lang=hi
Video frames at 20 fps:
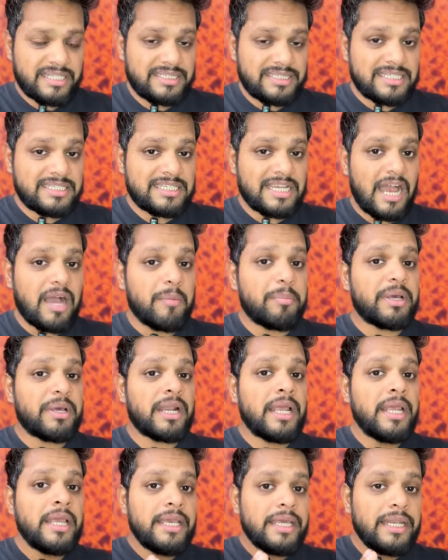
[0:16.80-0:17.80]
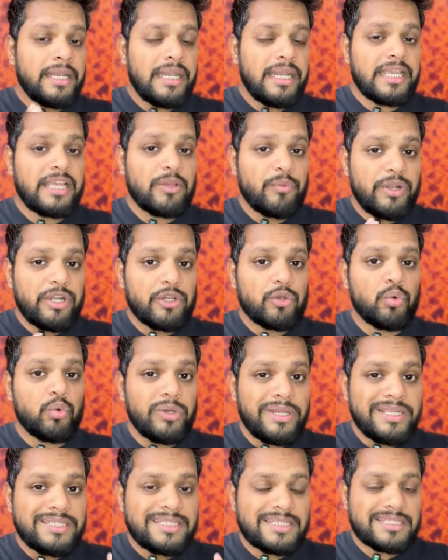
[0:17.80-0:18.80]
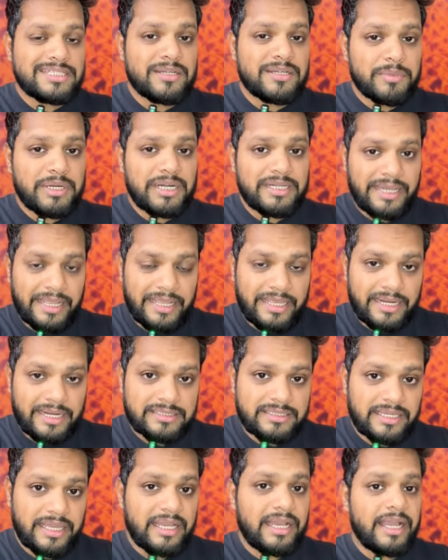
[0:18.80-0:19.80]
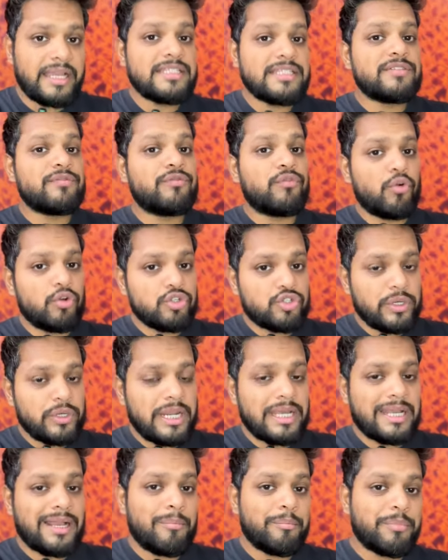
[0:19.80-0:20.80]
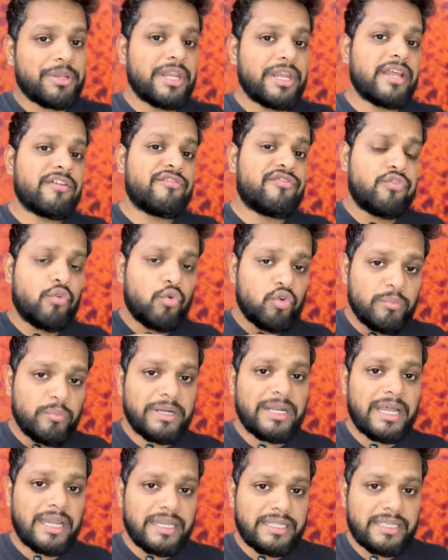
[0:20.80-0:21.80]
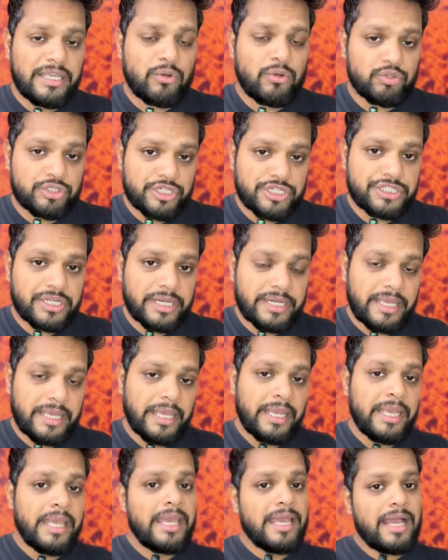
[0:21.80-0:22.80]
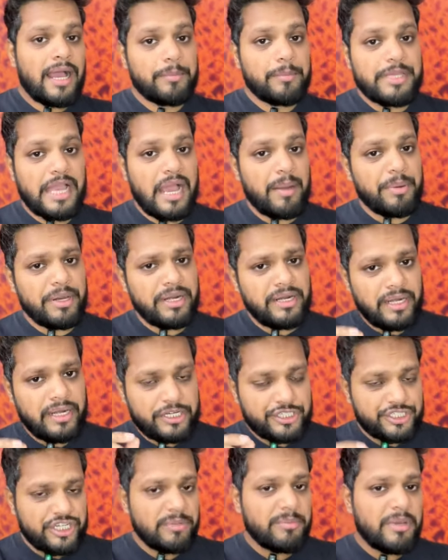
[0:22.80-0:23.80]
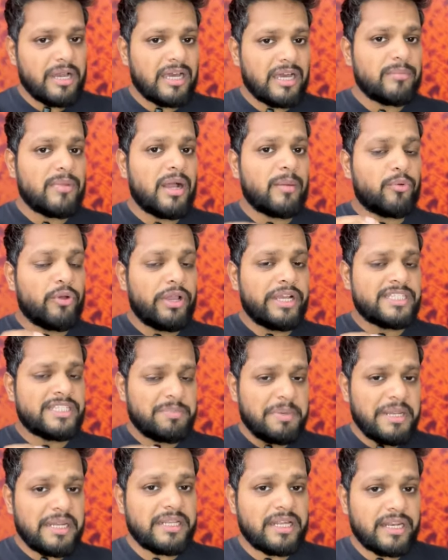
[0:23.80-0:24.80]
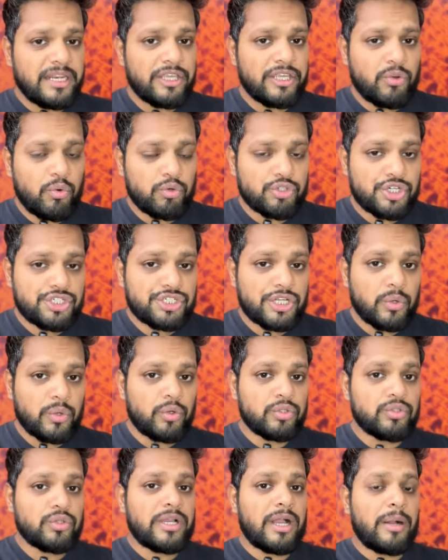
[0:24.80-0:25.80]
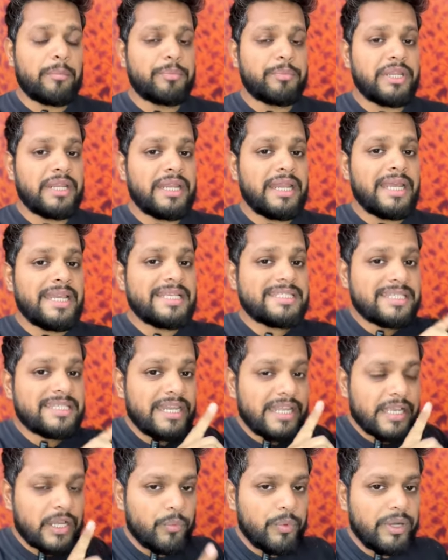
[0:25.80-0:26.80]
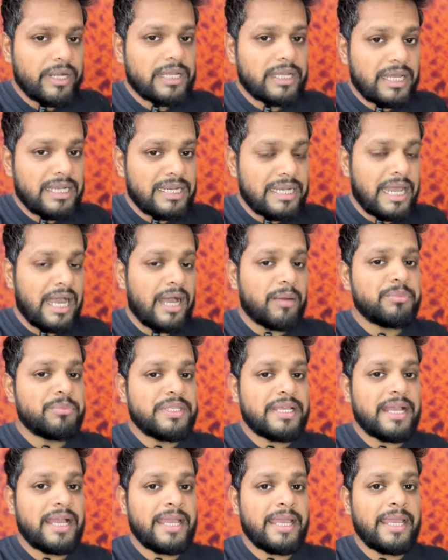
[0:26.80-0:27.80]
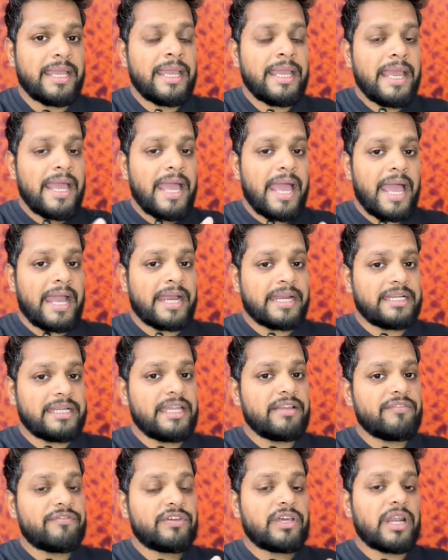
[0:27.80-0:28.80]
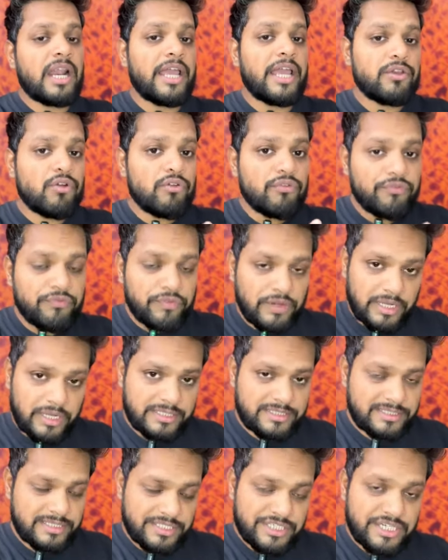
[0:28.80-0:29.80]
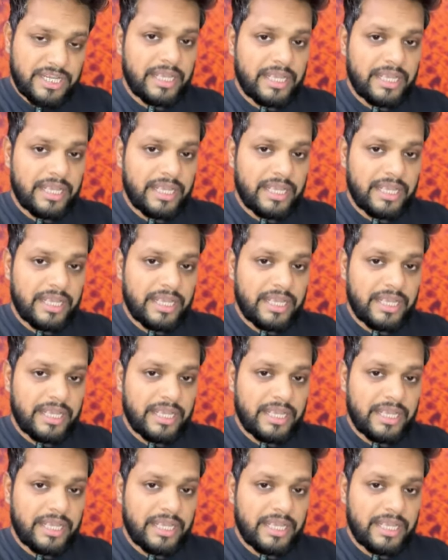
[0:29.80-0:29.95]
रहते हैं जहां पर लिक्विड कूलिंग सिस्टम का टेक रहता है गाइज वो जो है ना कंपनी ने एक फोन में डालने की कोशिश करी है अब यहाँ पर नक्शल में अगर मैं आपको एक्सप्लेन करने की कोशिश करूंगा तो कंपनी ने इस लिक्विड का नाम दिया है एक्टिव क्रायोफ्लक्स जी